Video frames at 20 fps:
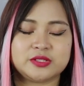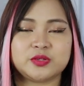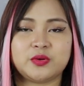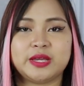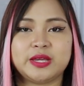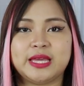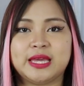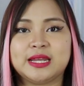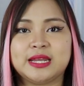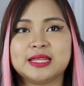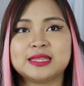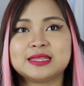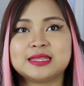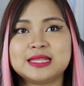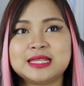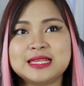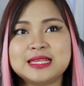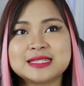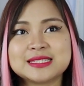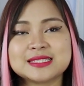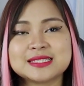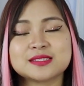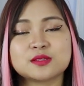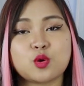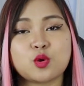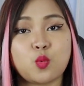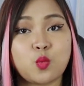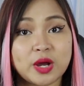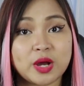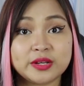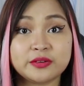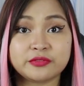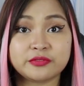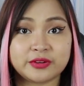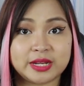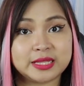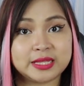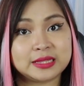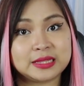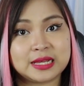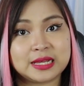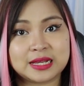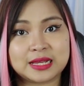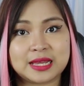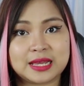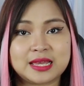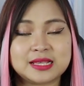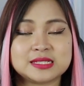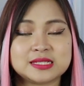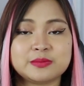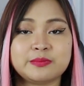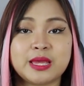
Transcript: So, ayan, at least one friend lang guys,